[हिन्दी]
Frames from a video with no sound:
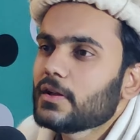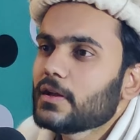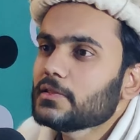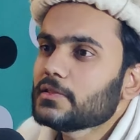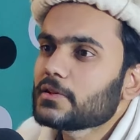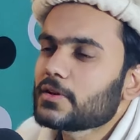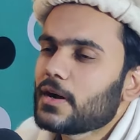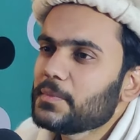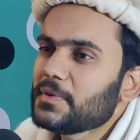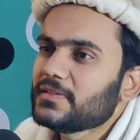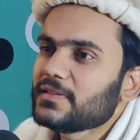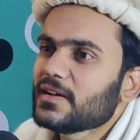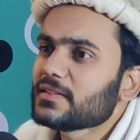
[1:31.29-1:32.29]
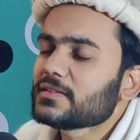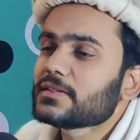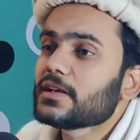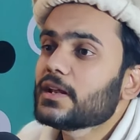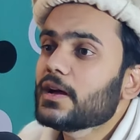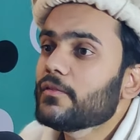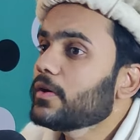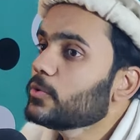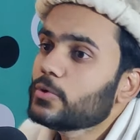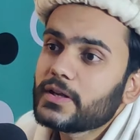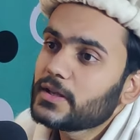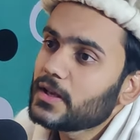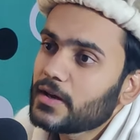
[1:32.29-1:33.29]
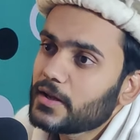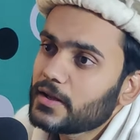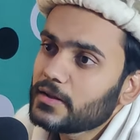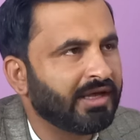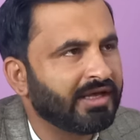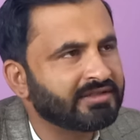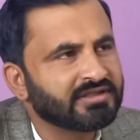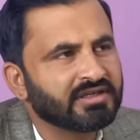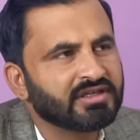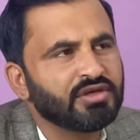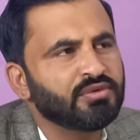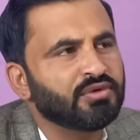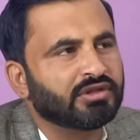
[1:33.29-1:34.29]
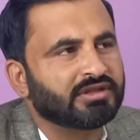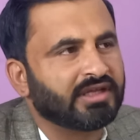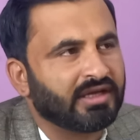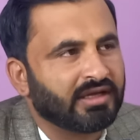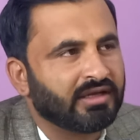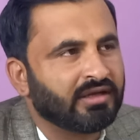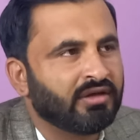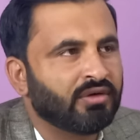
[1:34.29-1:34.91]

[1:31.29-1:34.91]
इंतकामी सियासत के अलावा हुआ ही क्या है ऐसा क्यों होता है